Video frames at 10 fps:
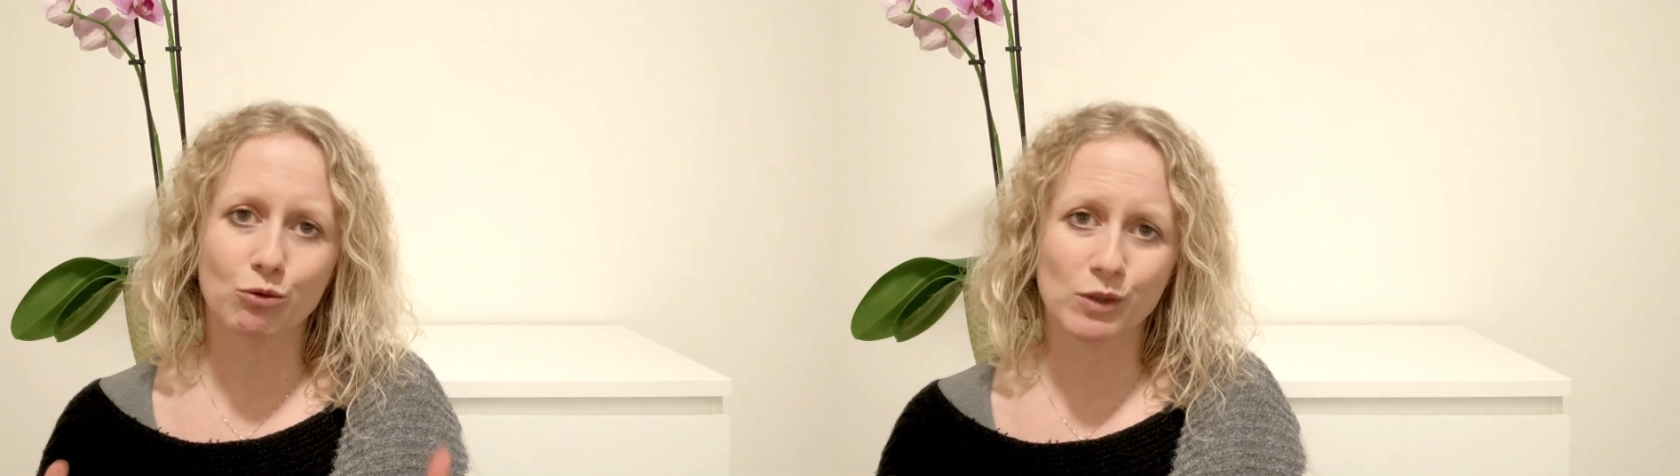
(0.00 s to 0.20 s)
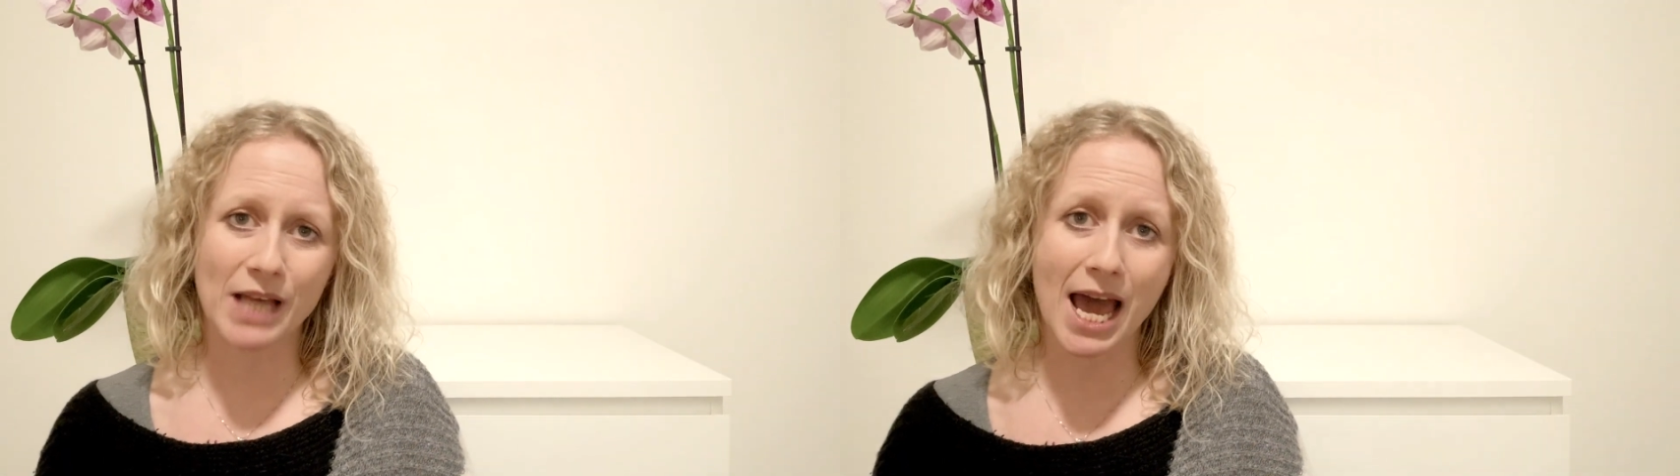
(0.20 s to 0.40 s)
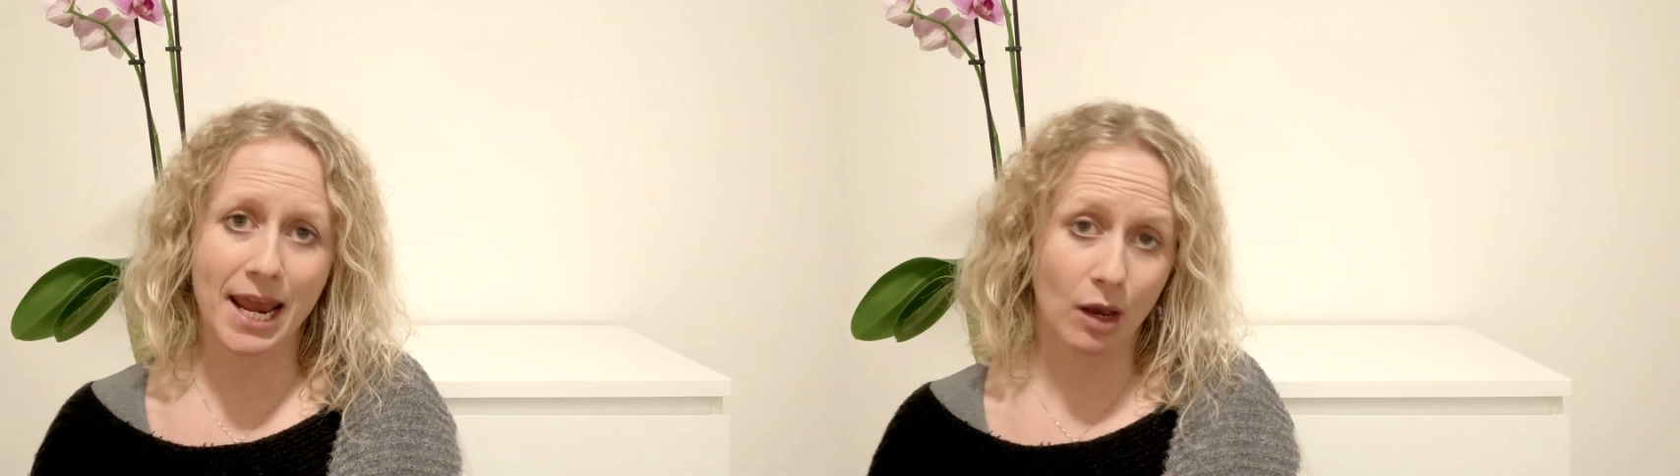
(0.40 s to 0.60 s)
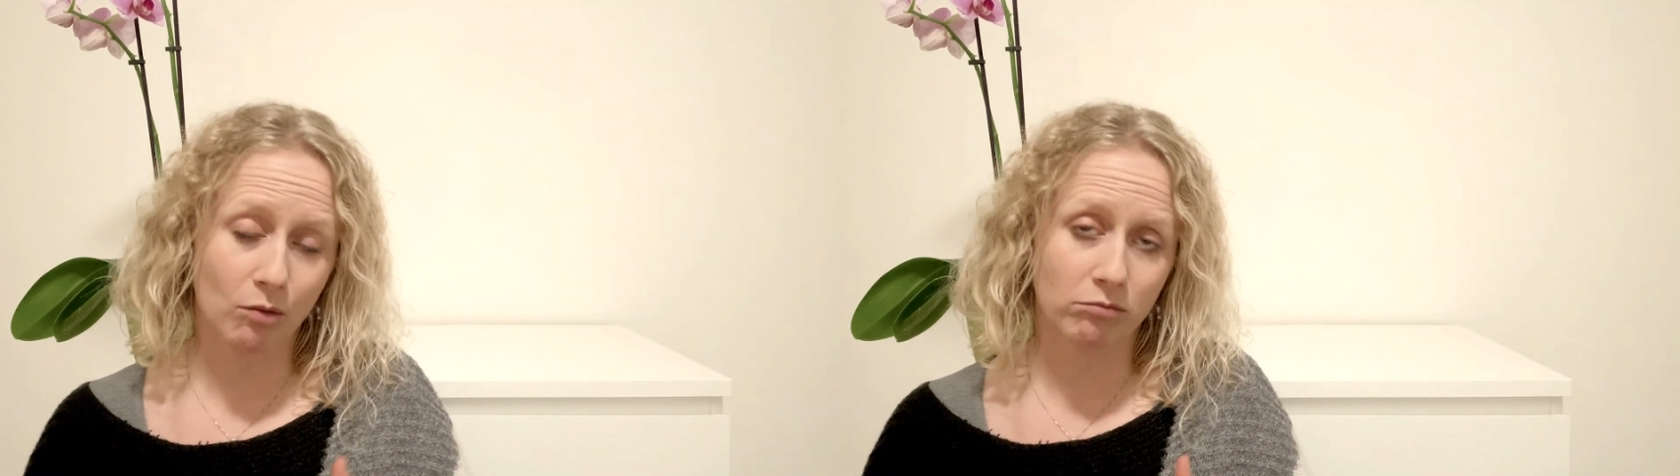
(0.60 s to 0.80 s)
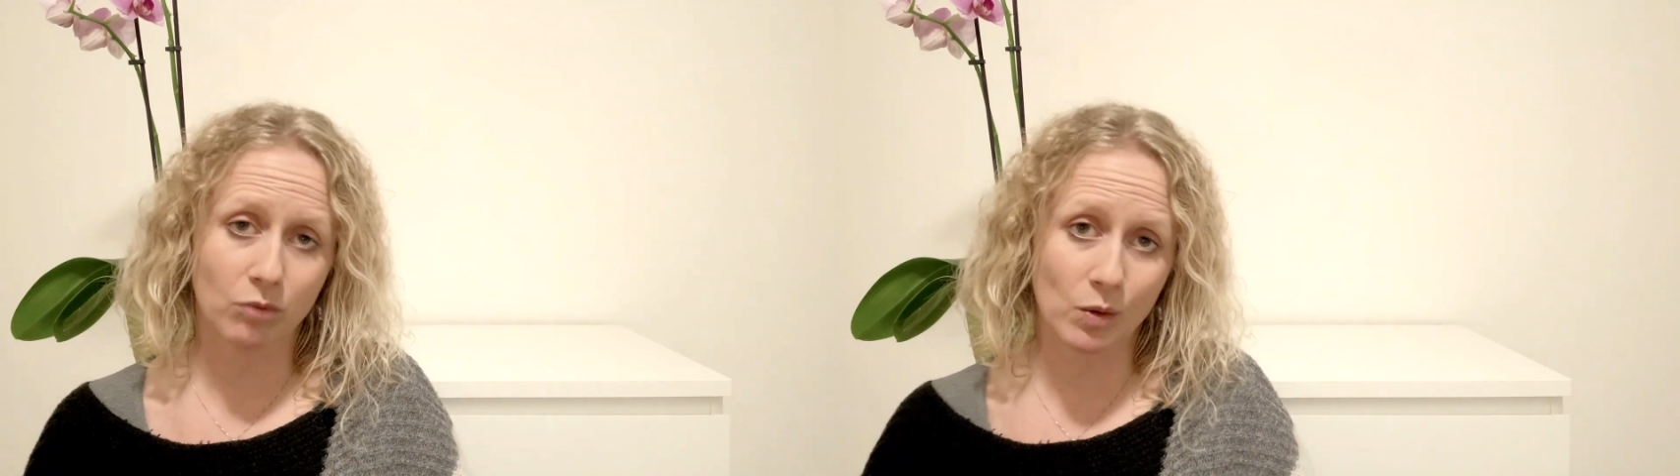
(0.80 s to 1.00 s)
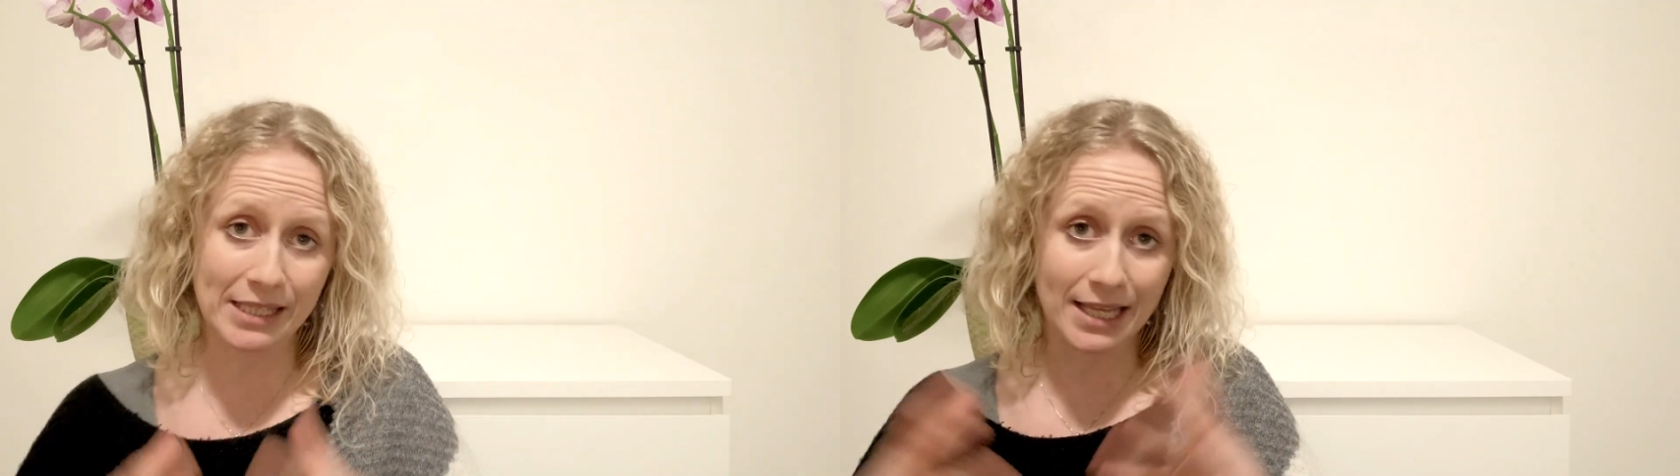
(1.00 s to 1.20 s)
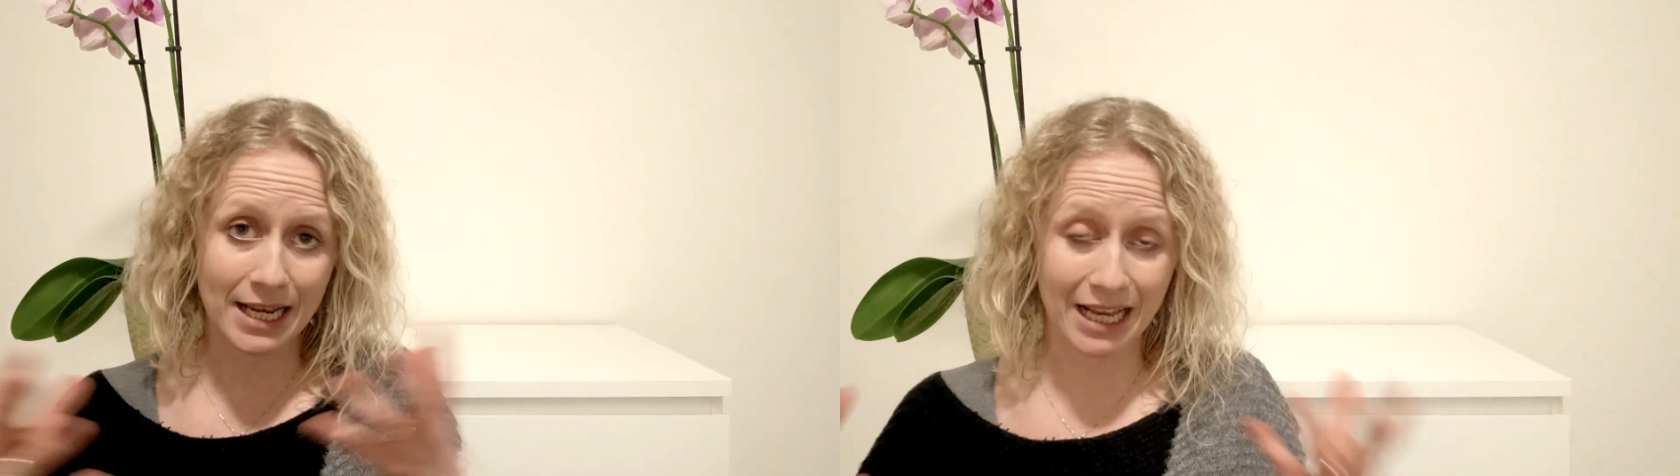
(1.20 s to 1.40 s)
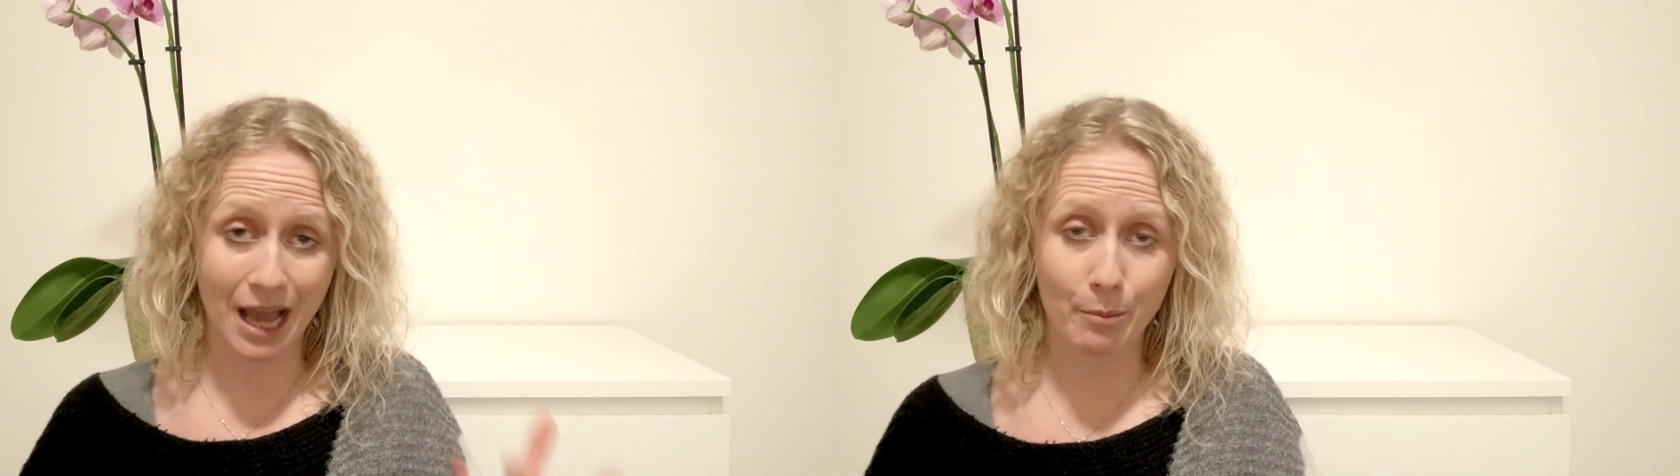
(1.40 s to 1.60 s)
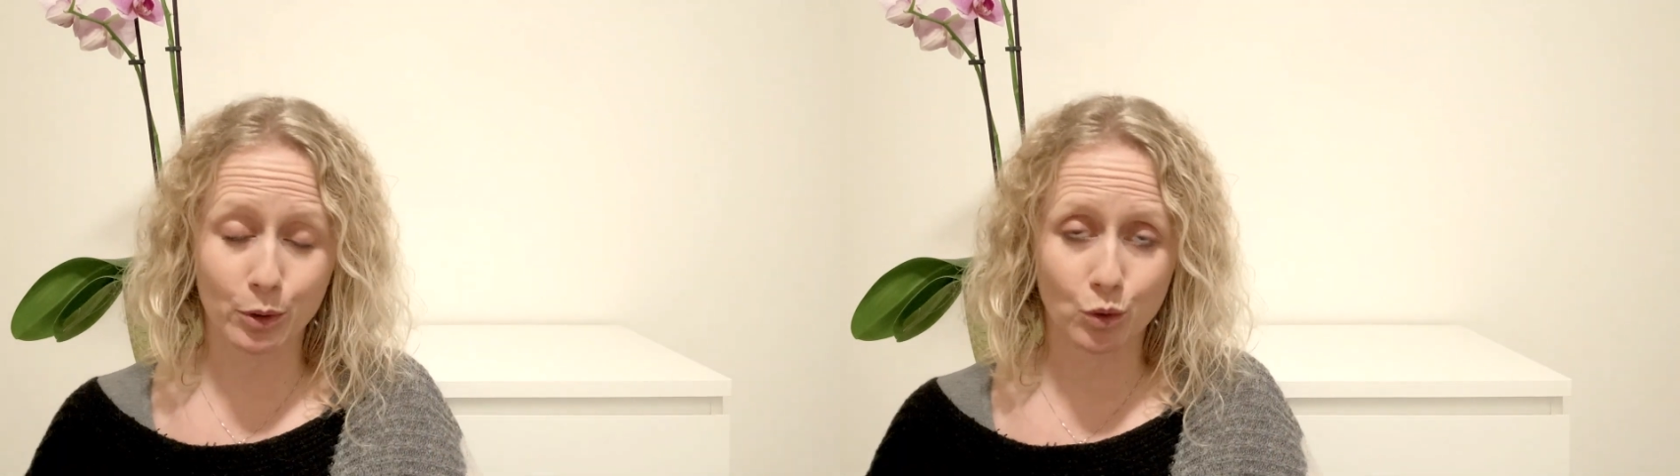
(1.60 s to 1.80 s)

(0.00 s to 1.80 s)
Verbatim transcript: usare queste in campo